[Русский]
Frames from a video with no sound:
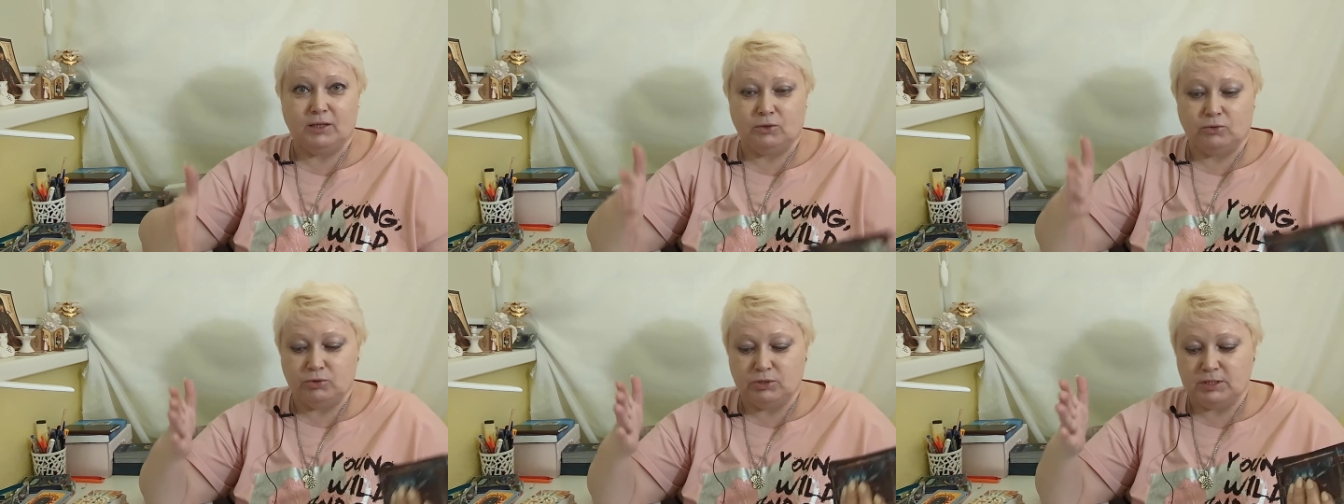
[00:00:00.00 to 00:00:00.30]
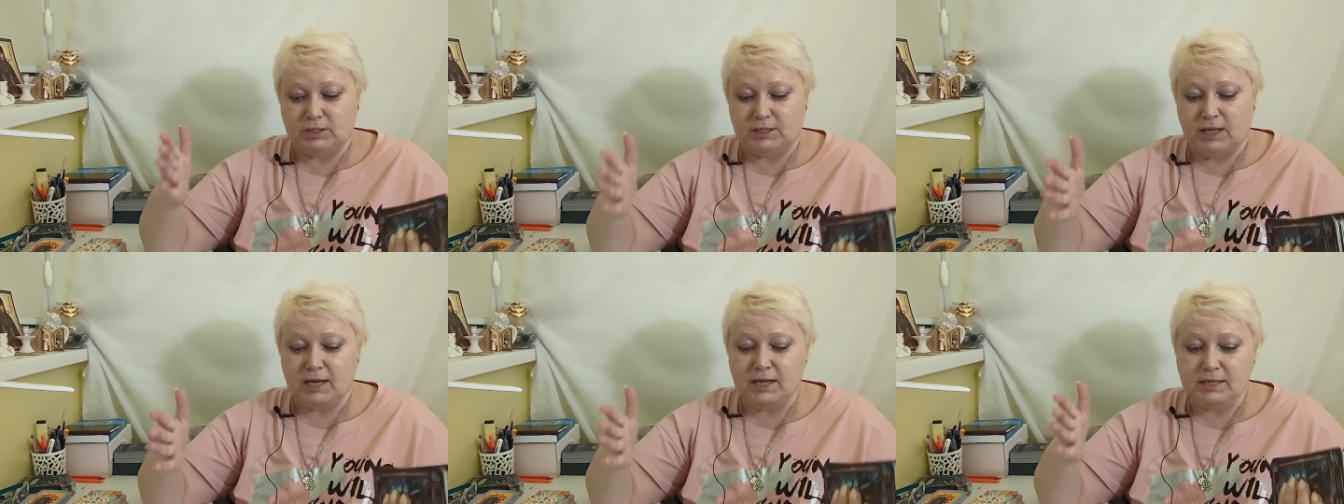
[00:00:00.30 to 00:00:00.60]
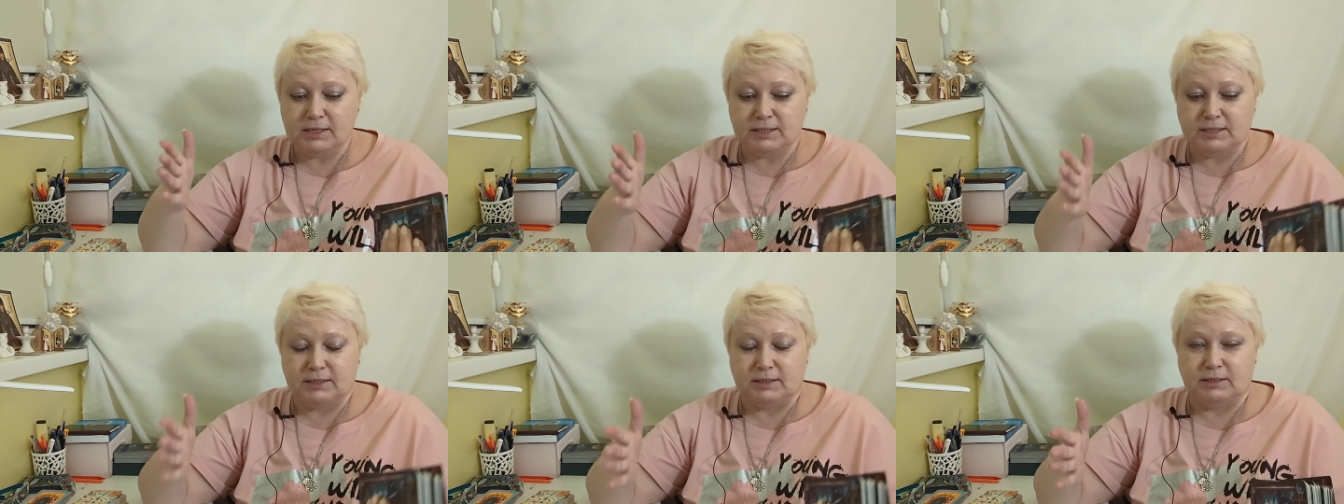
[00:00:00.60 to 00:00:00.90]
То есть
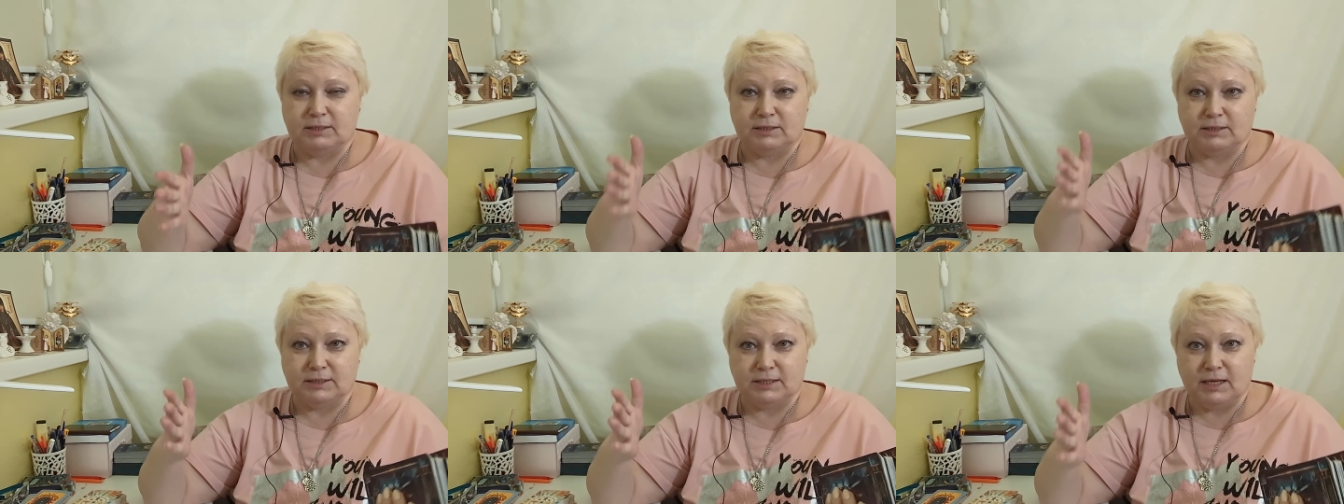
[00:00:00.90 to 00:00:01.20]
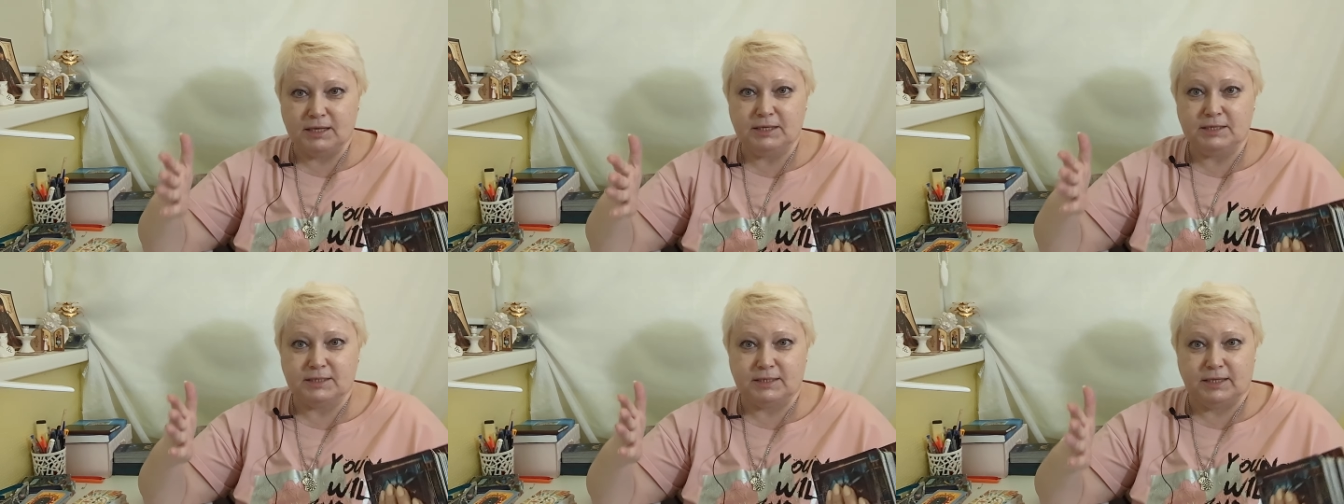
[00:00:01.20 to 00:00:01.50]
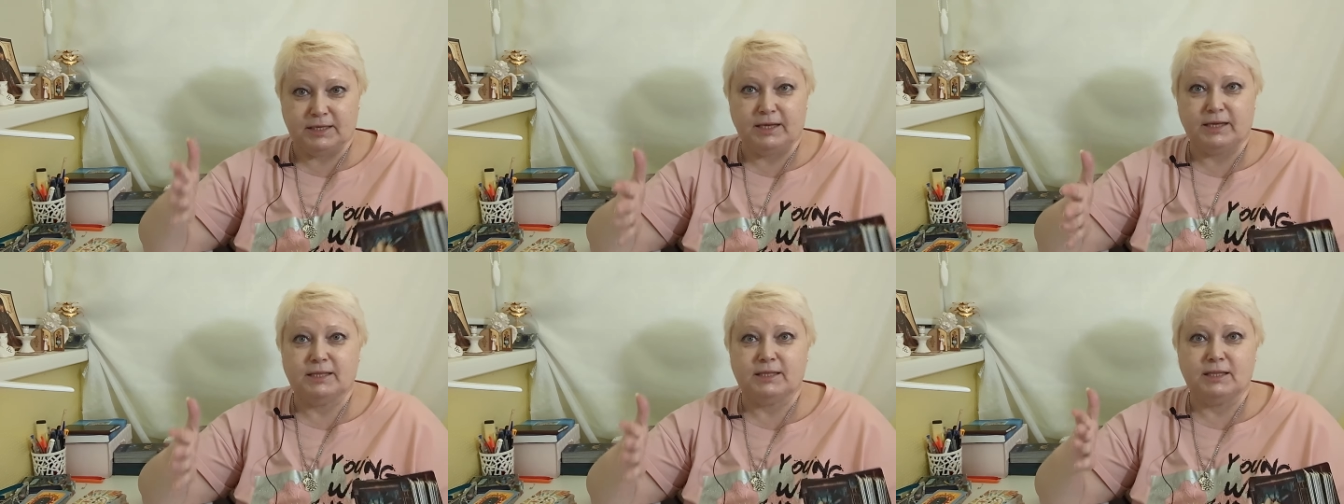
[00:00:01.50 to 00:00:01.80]
сани, а, сани
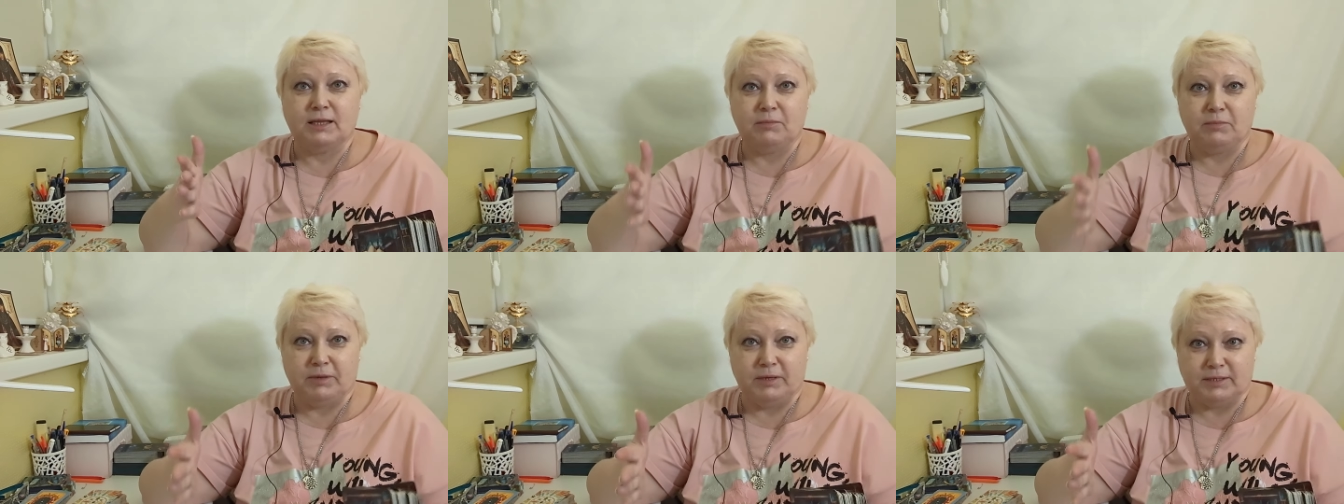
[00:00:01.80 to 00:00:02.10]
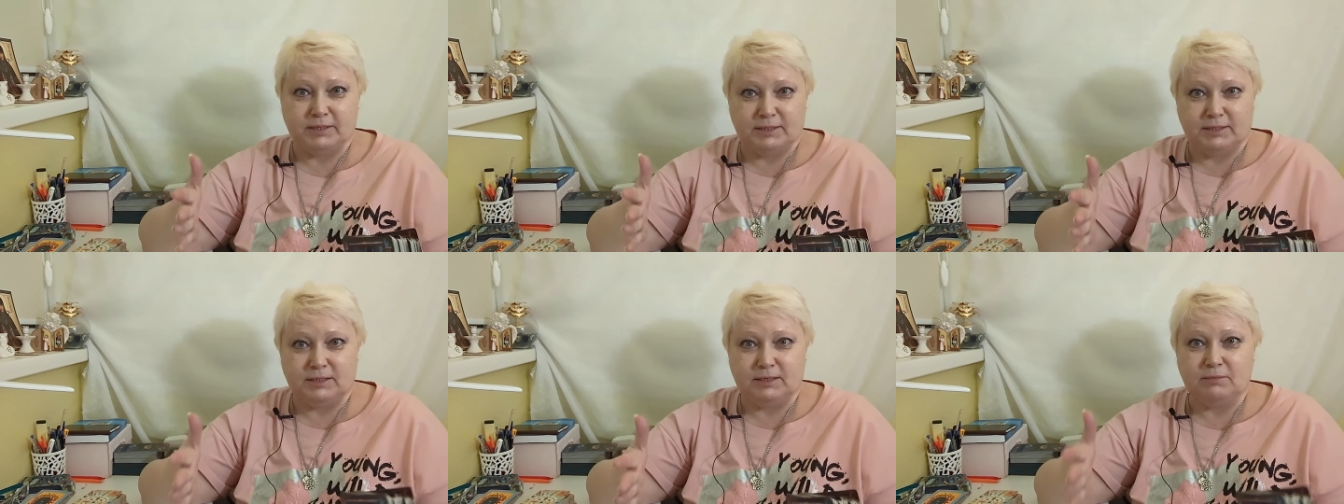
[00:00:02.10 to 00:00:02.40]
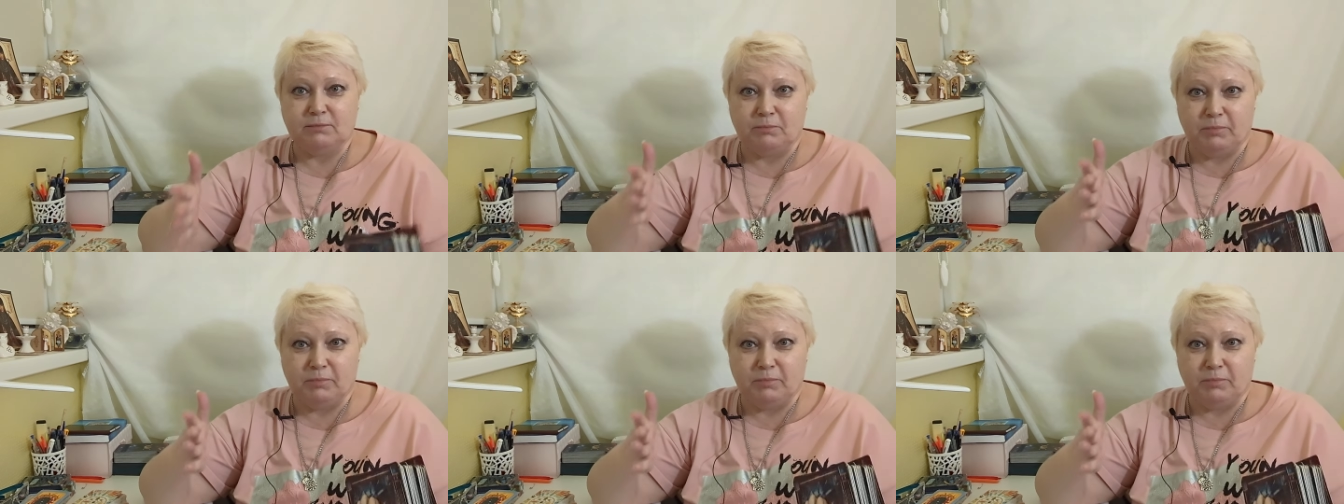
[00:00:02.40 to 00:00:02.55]
стоят на месте,